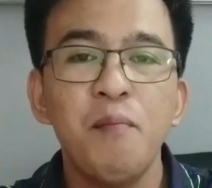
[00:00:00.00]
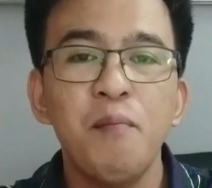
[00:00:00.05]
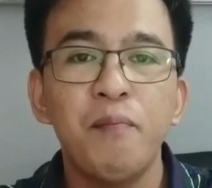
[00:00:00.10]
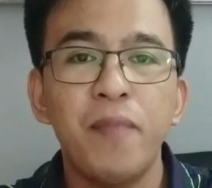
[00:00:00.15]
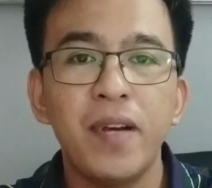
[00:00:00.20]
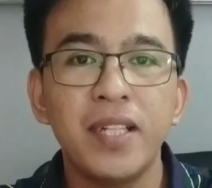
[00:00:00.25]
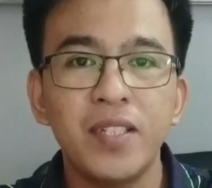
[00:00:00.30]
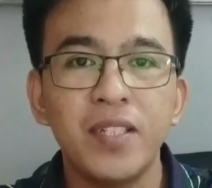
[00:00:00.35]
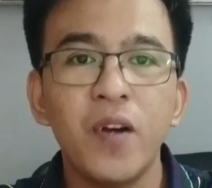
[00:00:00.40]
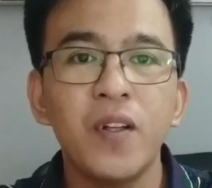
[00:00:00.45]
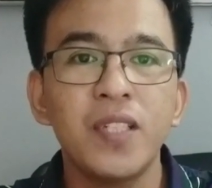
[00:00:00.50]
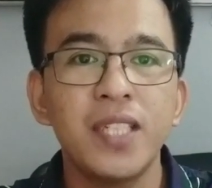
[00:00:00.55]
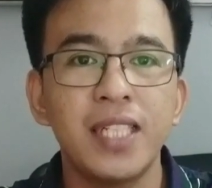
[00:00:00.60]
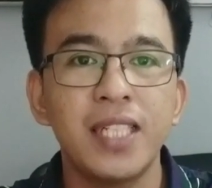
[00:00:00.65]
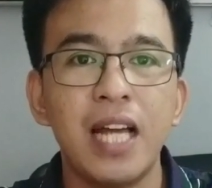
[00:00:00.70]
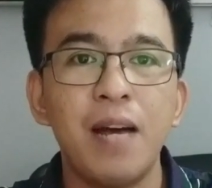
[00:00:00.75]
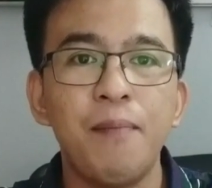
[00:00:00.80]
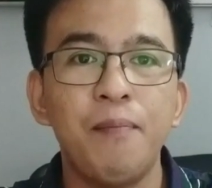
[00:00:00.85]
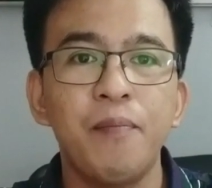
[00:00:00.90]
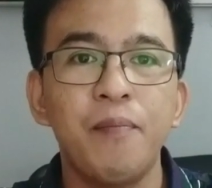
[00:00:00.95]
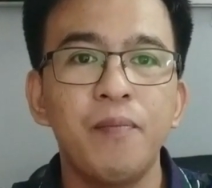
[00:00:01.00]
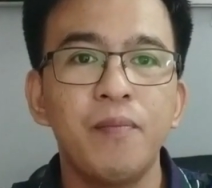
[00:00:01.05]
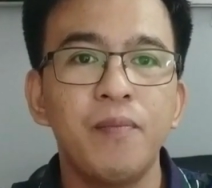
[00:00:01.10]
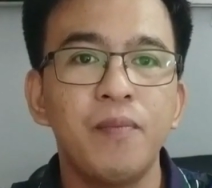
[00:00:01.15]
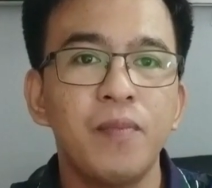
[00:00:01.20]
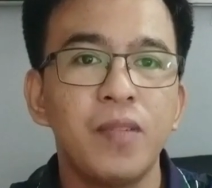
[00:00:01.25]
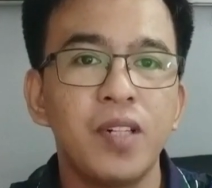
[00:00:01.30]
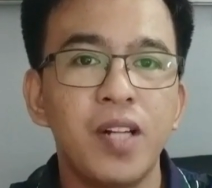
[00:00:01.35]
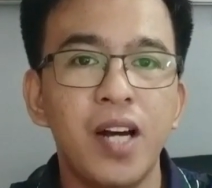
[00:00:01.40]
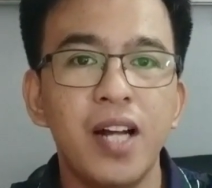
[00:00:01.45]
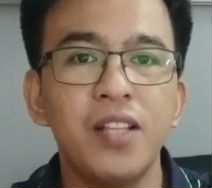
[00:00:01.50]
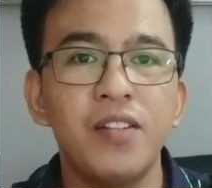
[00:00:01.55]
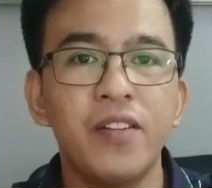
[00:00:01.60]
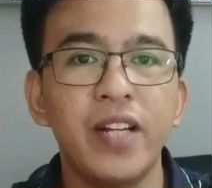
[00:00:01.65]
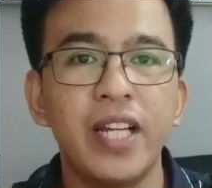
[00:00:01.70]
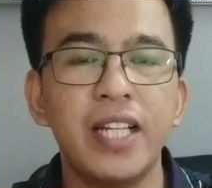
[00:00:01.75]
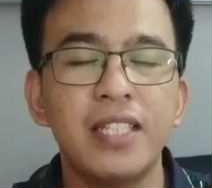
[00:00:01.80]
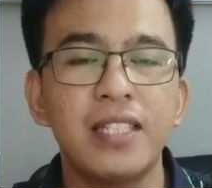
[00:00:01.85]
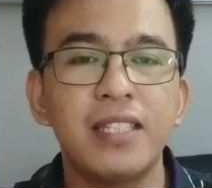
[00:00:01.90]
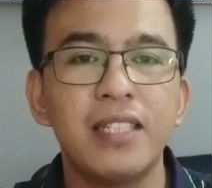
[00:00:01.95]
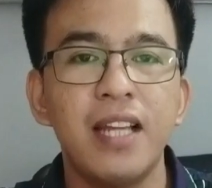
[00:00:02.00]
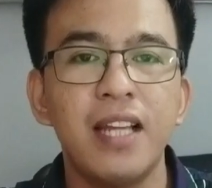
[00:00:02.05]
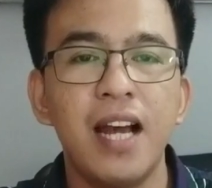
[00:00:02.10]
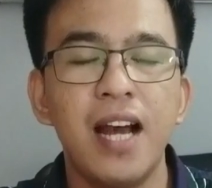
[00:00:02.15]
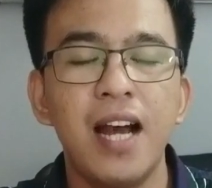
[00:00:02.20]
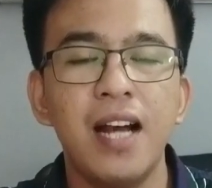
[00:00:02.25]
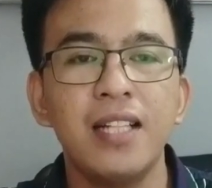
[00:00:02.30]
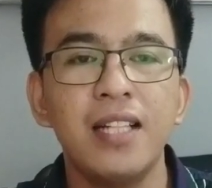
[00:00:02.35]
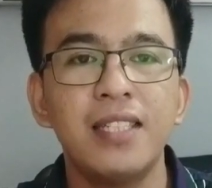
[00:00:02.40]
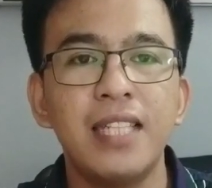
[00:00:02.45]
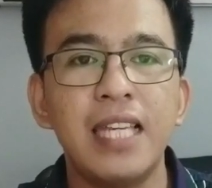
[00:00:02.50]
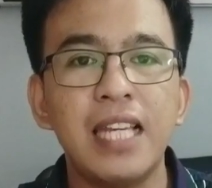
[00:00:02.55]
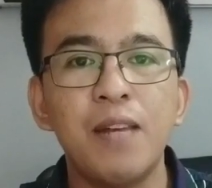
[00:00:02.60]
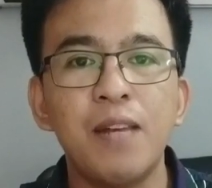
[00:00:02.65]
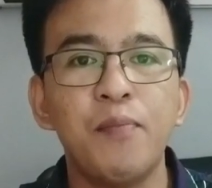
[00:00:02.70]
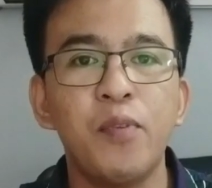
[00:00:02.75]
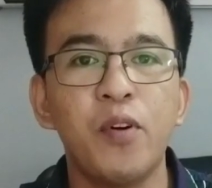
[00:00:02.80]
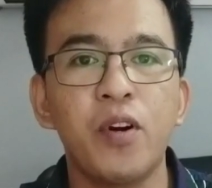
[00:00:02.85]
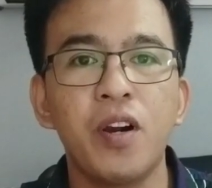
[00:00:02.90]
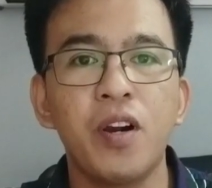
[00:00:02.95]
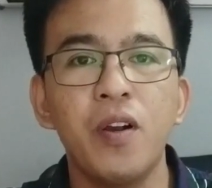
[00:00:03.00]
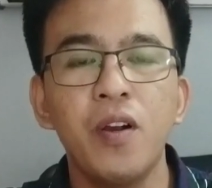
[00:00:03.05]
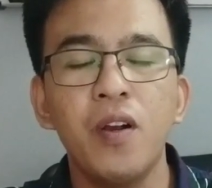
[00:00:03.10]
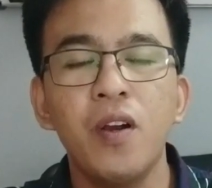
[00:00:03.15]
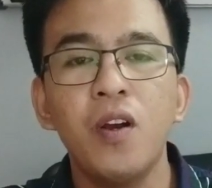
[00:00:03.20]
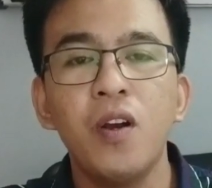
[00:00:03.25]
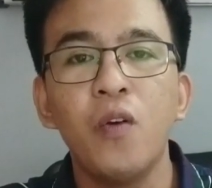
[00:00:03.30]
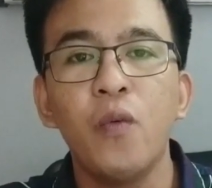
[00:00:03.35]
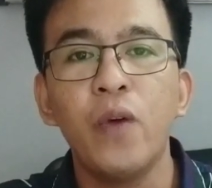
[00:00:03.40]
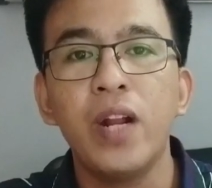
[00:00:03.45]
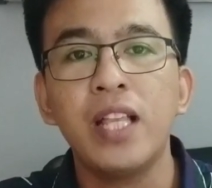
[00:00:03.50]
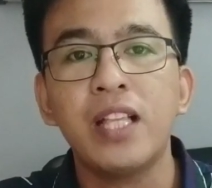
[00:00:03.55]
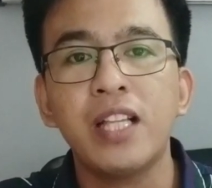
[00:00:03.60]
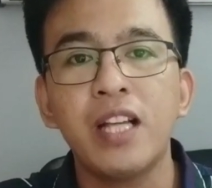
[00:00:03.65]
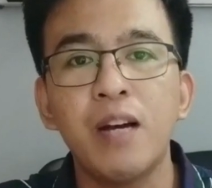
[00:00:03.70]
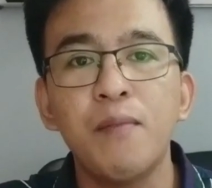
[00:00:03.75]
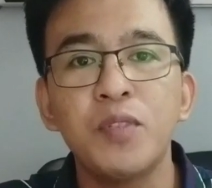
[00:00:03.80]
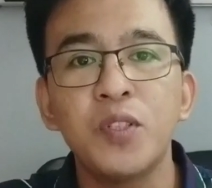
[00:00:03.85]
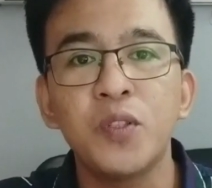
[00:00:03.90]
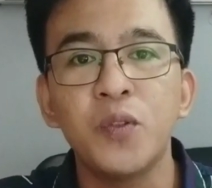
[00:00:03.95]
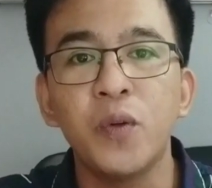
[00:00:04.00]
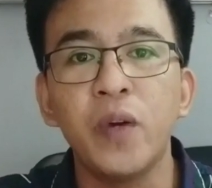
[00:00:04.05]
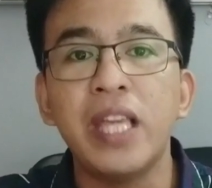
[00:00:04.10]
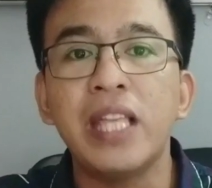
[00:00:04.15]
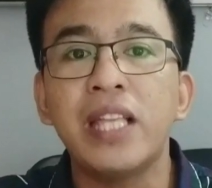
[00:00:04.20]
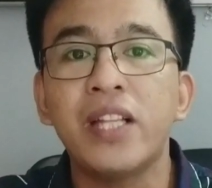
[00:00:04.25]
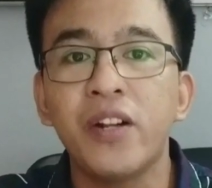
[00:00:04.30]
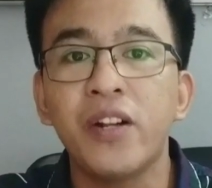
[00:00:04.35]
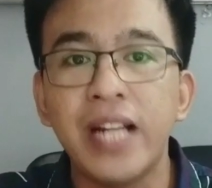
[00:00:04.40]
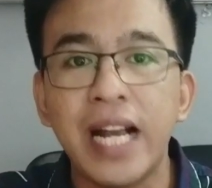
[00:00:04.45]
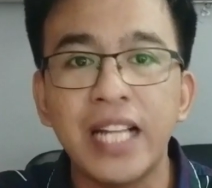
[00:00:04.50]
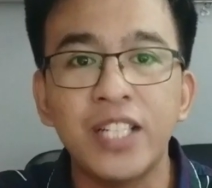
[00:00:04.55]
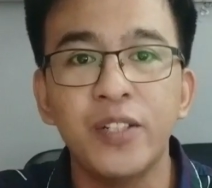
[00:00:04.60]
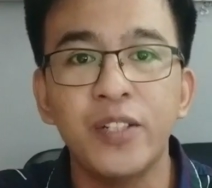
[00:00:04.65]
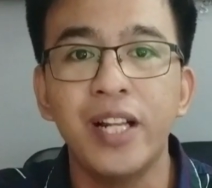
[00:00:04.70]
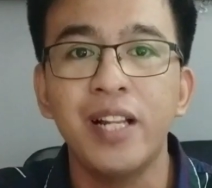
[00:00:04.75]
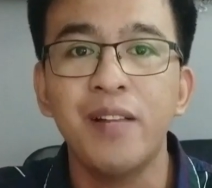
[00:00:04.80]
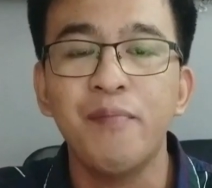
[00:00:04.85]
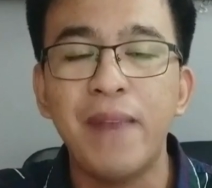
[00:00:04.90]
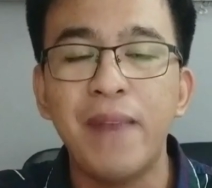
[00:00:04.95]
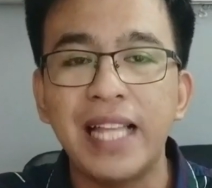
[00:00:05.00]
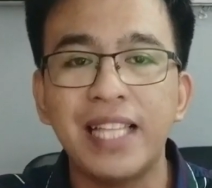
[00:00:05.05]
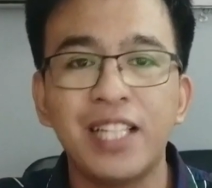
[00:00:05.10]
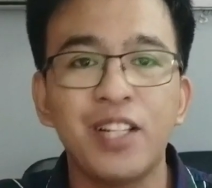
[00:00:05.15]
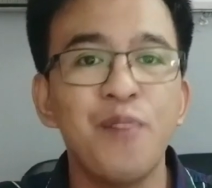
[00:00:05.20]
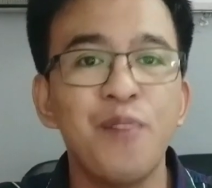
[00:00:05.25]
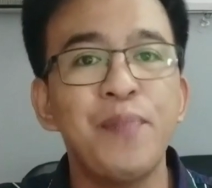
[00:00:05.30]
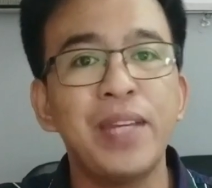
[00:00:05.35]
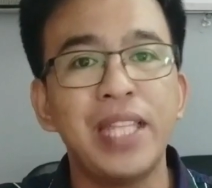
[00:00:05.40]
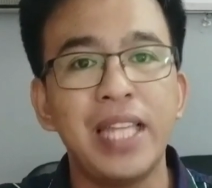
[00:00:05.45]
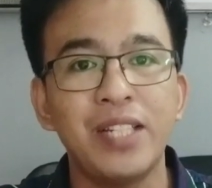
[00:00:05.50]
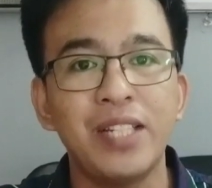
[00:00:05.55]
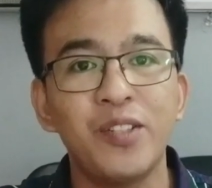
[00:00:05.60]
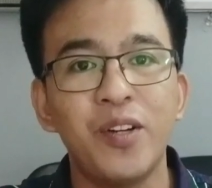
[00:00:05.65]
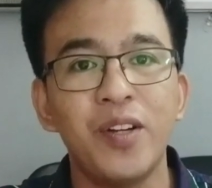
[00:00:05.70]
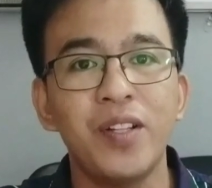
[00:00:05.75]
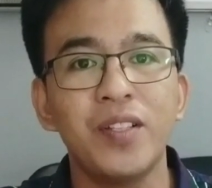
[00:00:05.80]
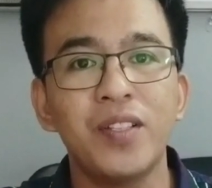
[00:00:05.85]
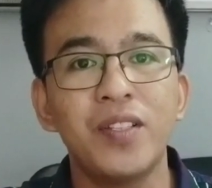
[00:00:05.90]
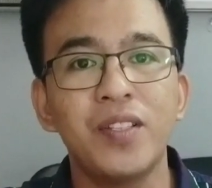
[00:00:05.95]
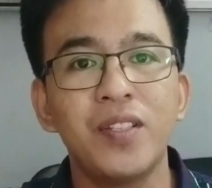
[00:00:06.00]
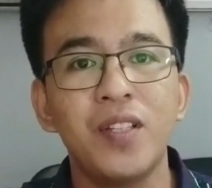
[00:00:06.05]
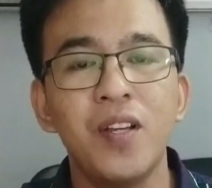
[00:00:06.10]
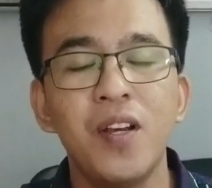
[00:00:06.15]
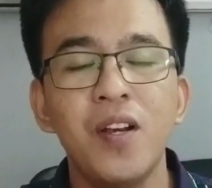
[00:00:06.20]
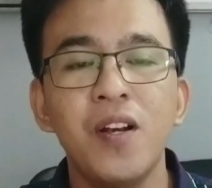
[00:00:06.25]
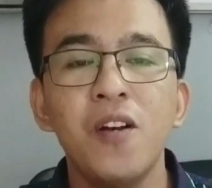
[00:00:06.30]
pasok sa top countries ang Singapore when it comes to international math competitions.